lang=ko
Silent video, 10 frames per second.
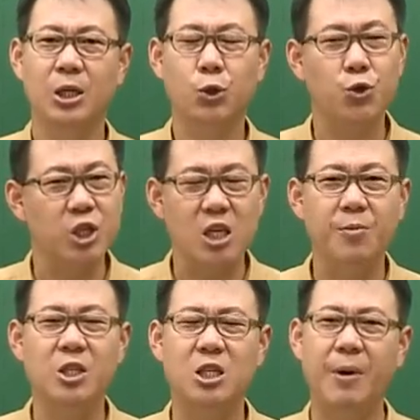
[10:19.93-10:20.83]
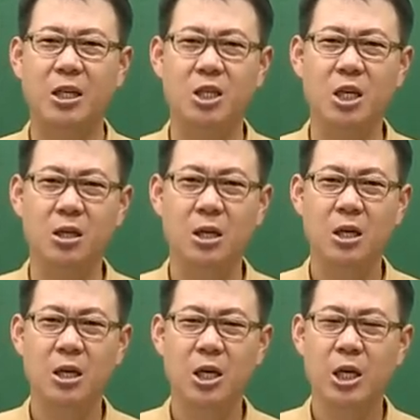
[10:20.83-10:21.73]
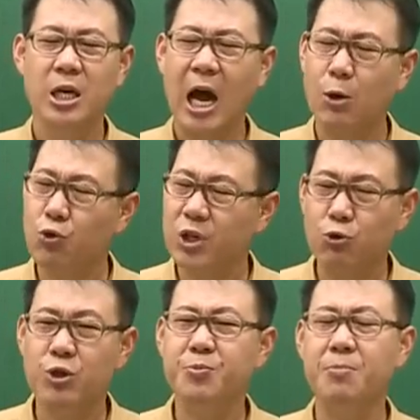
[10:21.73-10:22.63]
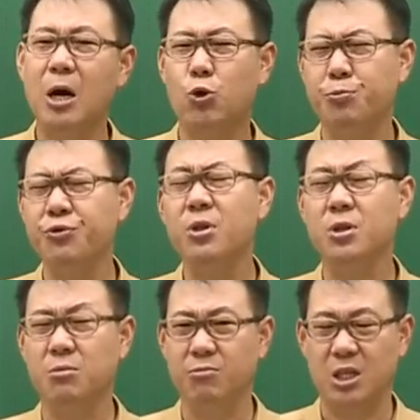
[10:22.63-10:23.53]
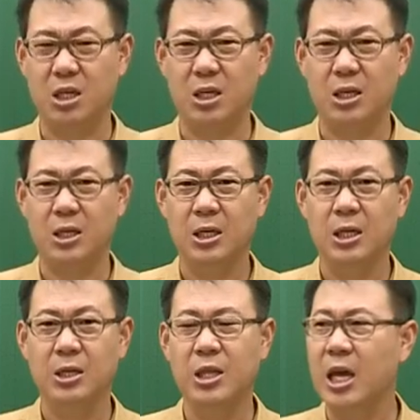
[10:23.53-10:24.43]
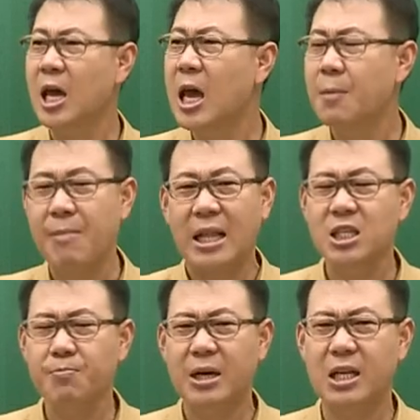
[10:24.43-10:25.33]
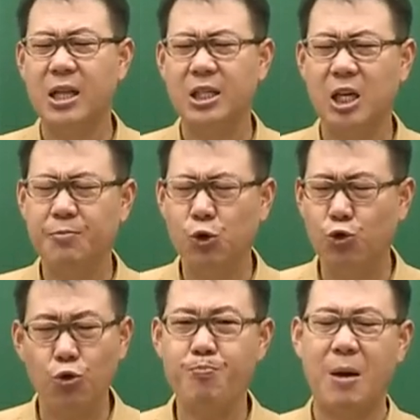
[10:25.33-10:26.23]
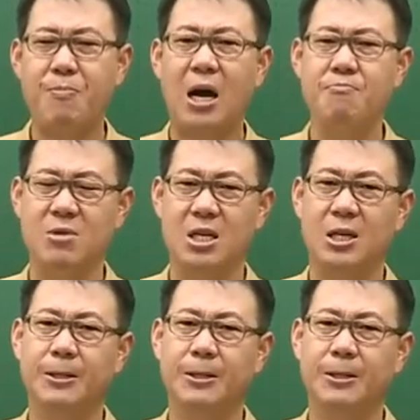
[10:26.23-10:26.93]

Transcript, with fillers: 솔직히 이번 지방직 한국사 90점 맞고도 붙었습니다. 근데 만점 받았다는 사람 수룩빽빽합니다.